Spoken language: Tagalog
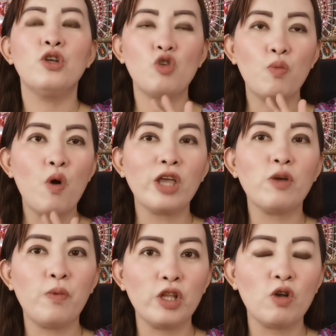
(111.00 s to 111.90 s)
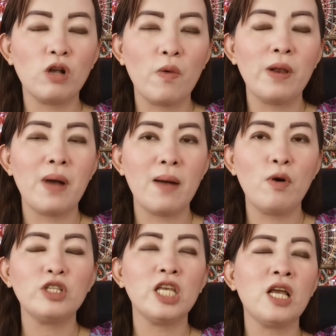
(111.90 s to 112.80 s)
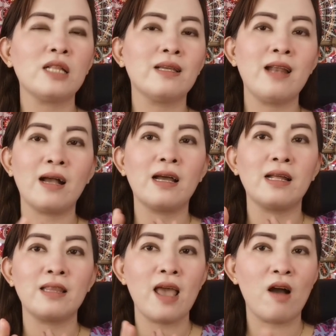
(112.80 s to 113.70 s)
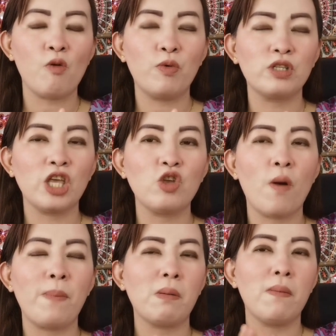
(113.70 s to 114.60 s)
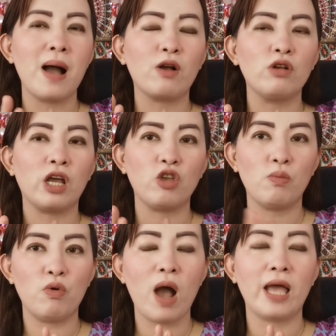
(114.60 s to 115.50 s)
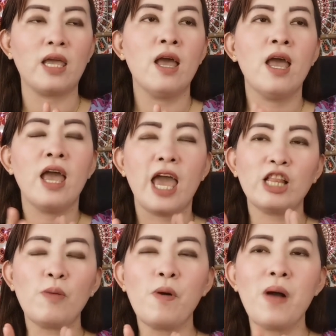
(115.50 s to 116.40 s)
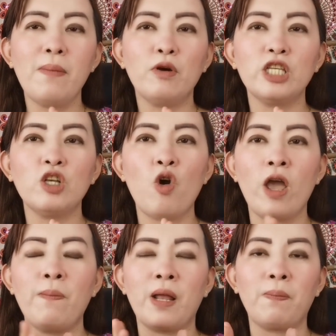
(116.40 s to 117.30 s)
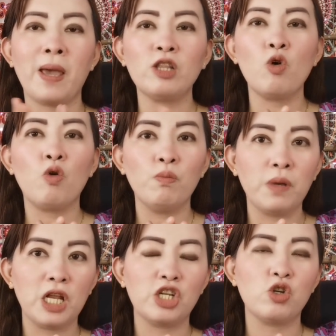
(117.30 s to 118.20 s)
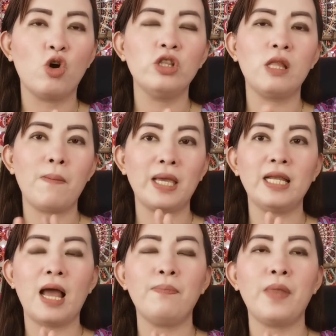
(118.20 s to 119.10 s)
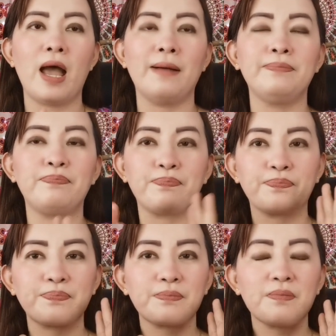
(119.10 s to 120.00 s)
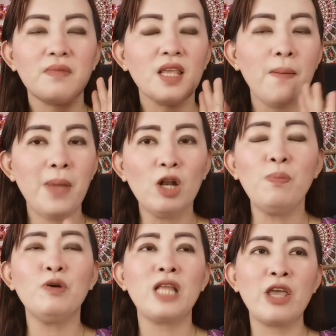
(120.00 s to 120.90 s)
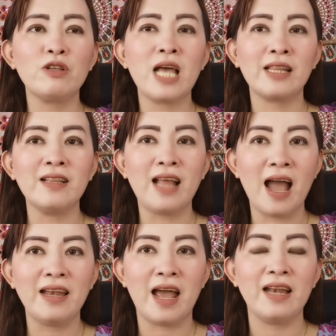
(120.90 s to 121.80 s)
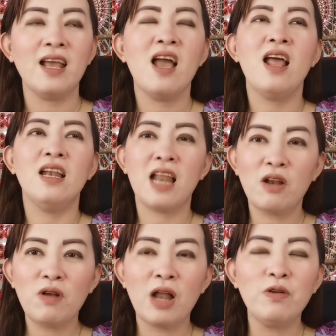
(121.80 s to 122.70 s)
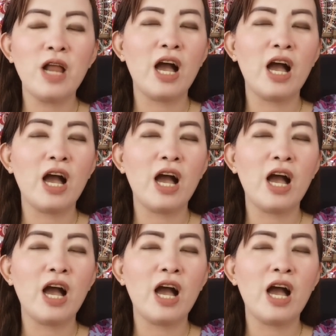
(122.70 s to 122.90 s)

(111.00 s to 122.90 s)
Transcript: subukan nyo po itong gawin mga bossing at ginagarantihan ko po sa inyo ang pagbabago ng inyong buhay. Ito po mga bossing ko ay perfectong kombinasyon na mainam na meron po tayo sa ating tahanan, lalo-lalo